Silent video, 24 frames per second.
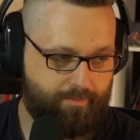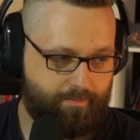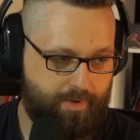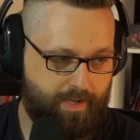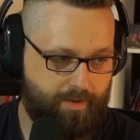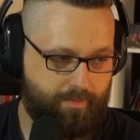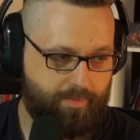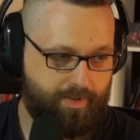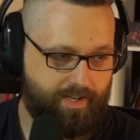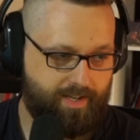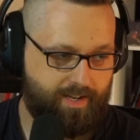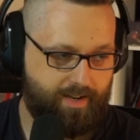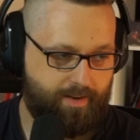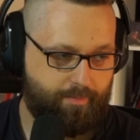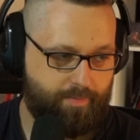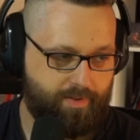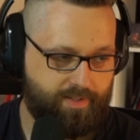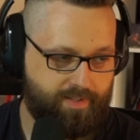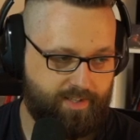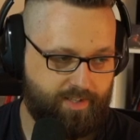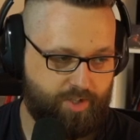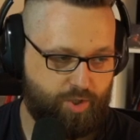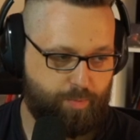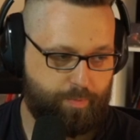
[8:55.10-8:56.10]
man mit den
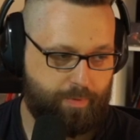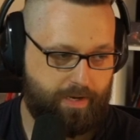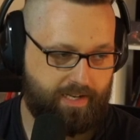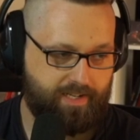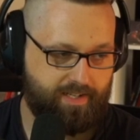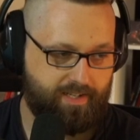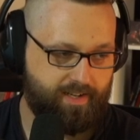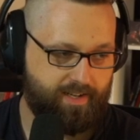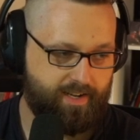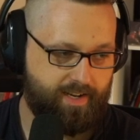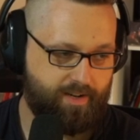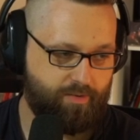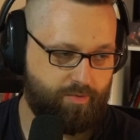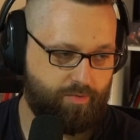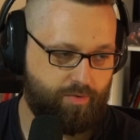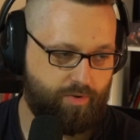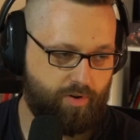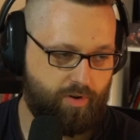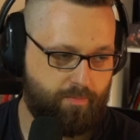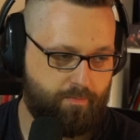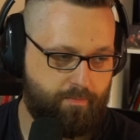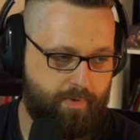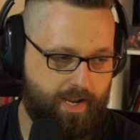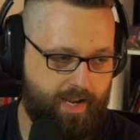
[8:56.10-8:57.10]
NPCs sprechen kann und
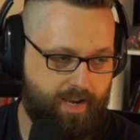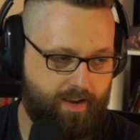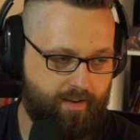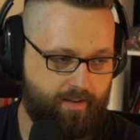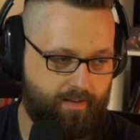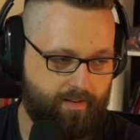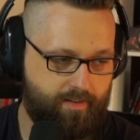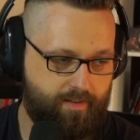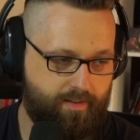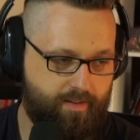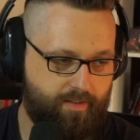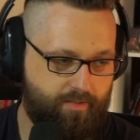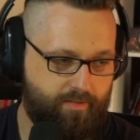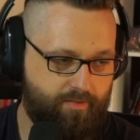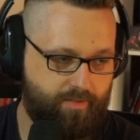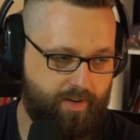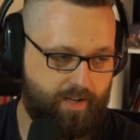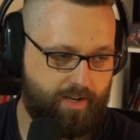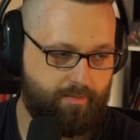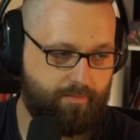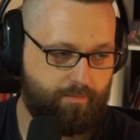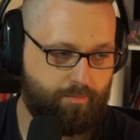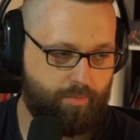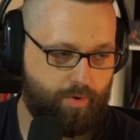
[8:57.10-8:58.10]
noch mehr.
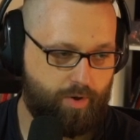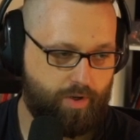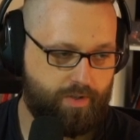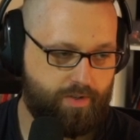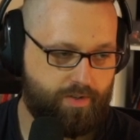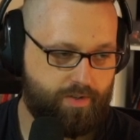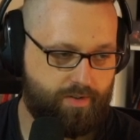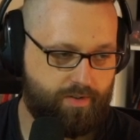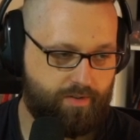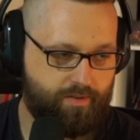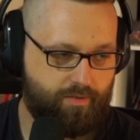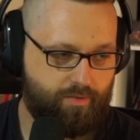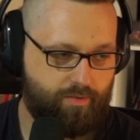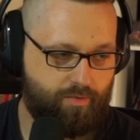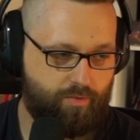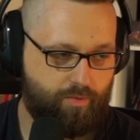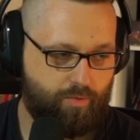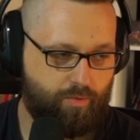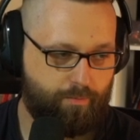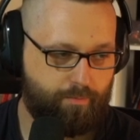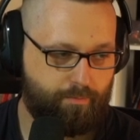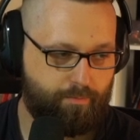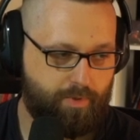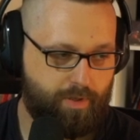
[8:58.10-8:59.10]
Wann Mod, mhm.
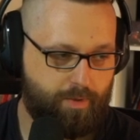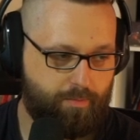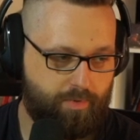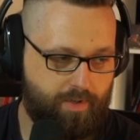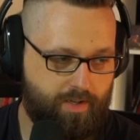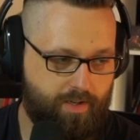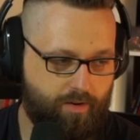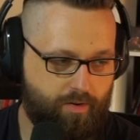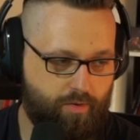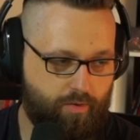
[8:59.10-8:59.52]
um mir mit der